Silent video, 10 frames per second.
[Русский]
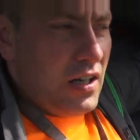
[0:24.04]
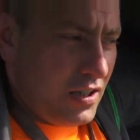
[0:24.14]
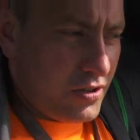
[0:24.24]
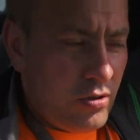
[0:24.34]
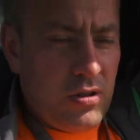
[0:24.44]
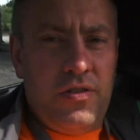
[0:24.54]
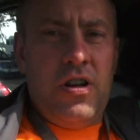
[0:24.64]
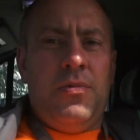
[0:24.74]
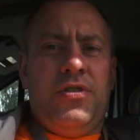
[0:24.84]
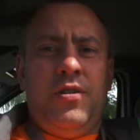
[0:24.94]
А сколько
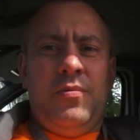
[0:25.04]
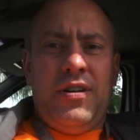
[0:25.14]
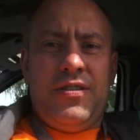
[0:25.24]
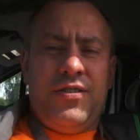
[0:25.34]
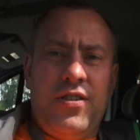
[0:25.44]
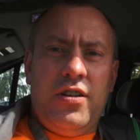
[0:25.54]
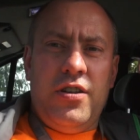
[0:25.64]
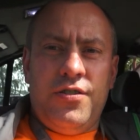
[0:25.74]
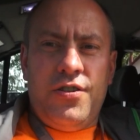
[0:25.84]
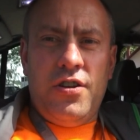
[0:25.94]
время занимает из
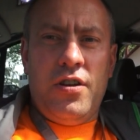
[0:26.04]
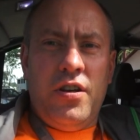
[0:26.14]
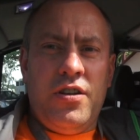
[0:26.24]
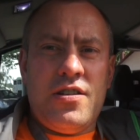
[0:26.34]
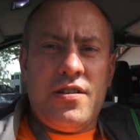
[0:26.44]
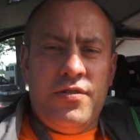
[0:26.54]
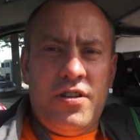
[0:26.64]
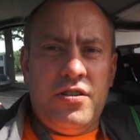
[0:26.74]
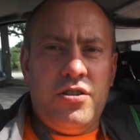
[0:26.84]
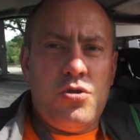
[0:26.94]
Риги. Из Риги, если вы
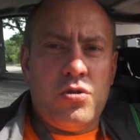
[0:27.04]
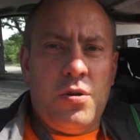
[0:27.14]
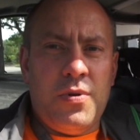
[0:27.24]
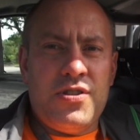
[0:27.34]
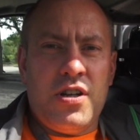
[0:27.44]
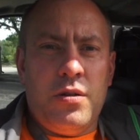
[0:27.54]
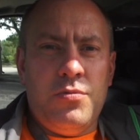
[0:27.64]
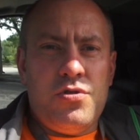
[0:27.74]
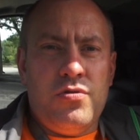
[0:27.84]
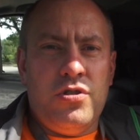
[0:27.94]
едете четко по
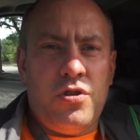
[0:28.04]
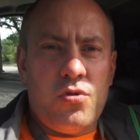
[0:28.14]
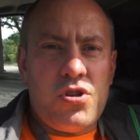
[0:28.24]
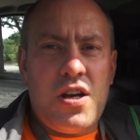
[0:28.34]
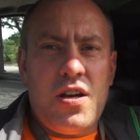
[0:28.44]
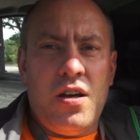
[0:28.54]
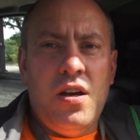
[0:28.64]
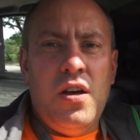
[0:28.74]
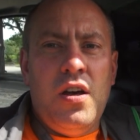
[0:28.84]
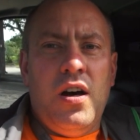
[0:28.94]
знакам, ничего не нарушая,
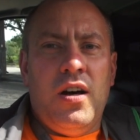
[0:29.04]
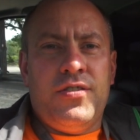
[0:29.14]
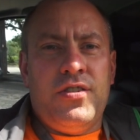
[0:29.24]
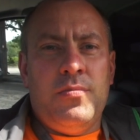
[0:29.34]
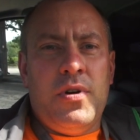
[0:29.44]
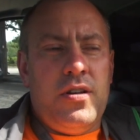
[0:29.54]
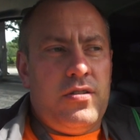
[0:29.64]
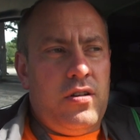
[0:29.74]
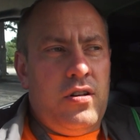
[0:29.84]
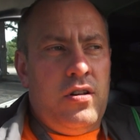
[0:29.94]
а
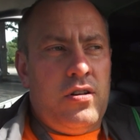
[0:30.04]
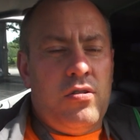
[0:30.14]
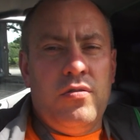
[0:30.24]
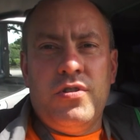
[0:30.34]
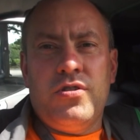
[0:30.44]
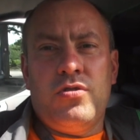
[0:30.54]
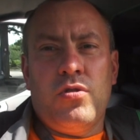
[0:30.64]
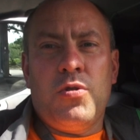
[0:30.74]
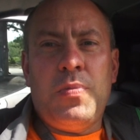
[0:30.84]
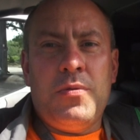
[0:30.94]
занимает а, ровно
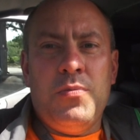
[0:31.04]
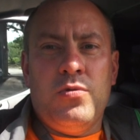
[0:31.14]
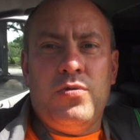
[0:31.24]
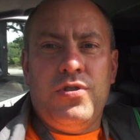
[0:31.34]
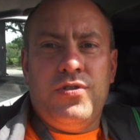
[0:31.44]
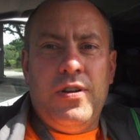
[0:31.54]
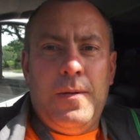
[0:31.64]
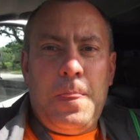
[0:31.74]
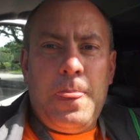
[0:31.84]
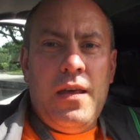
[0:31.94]
45 минут
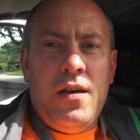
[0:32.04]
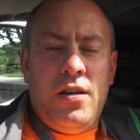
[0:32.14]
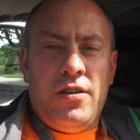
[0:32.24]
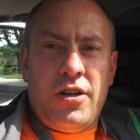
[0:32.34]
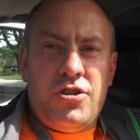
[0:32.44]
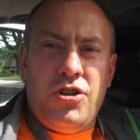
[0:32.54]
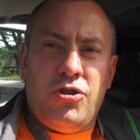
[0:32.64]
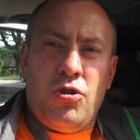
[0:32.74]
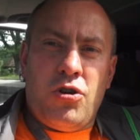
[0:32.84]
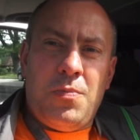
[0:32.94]
езды. Итак,
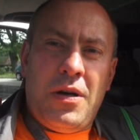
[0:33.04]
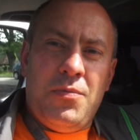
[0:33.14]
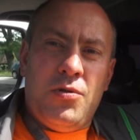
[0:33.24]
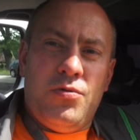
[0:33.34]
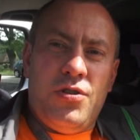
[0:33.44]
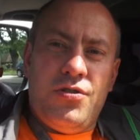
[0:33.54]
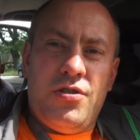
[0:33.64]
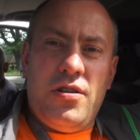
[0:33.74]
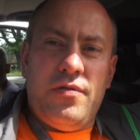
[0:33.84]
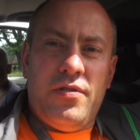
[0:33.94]
через 45 минут
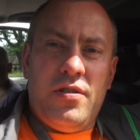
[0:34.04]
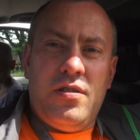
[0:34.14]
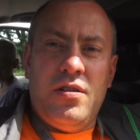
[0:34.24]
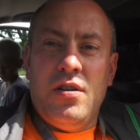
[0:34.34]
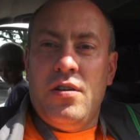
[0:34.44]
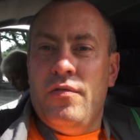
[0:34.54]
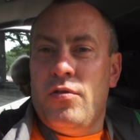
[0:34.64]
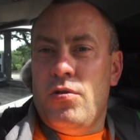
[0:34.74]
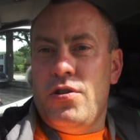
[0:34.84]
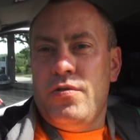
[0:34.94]
езды вы
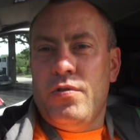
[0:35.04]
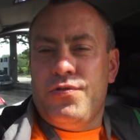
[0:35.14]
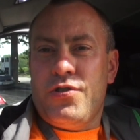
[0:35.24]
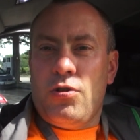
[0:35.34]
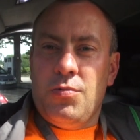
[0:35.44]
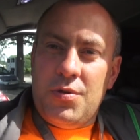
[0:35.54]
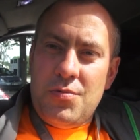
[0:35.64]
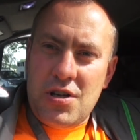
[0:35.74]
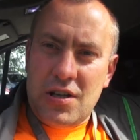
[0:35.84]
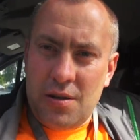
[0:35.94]
выходите вот в таком
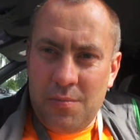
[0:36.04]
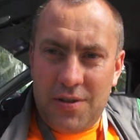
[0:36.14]
замечательном